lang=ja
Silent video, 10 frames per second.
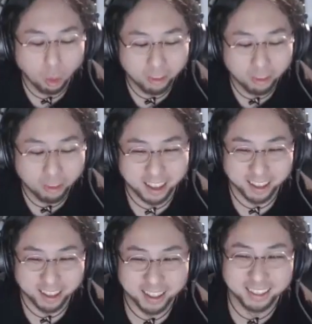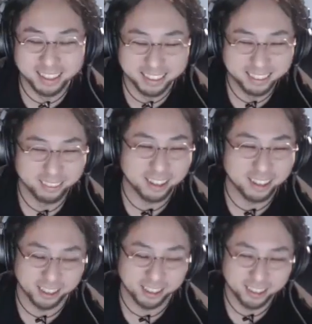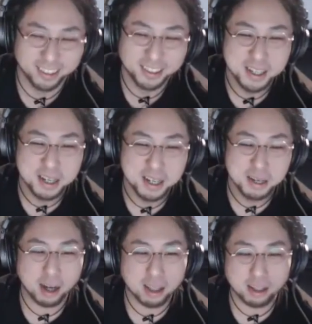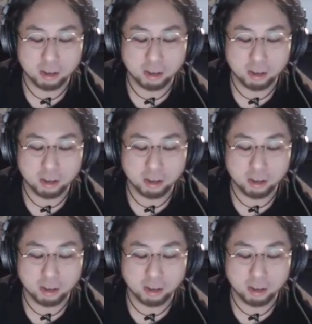て。わかる？もう開けた瞬間、